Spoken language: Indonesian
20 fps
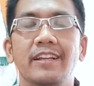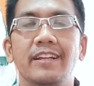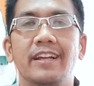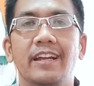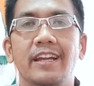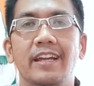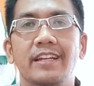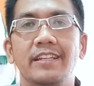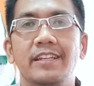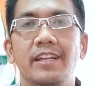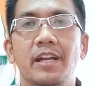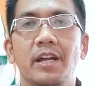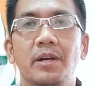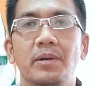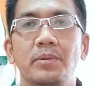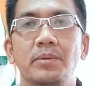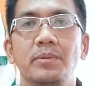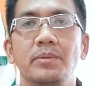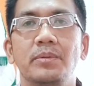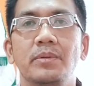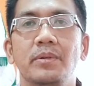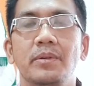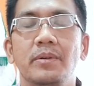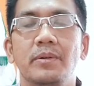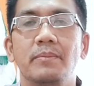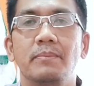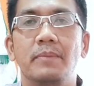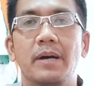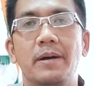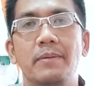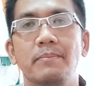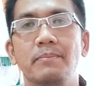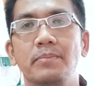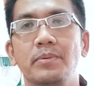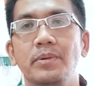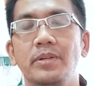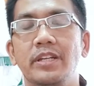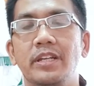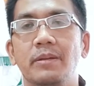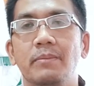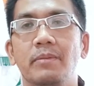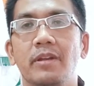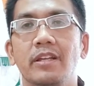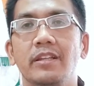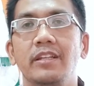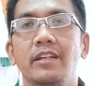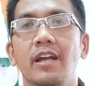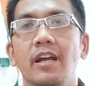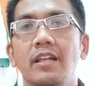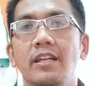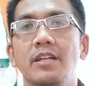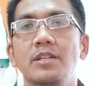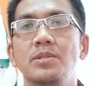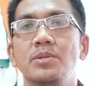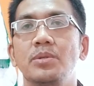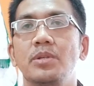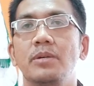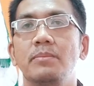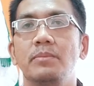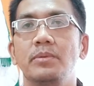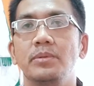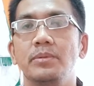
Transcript: kayaknya aku mampu nih berarti kalian sudah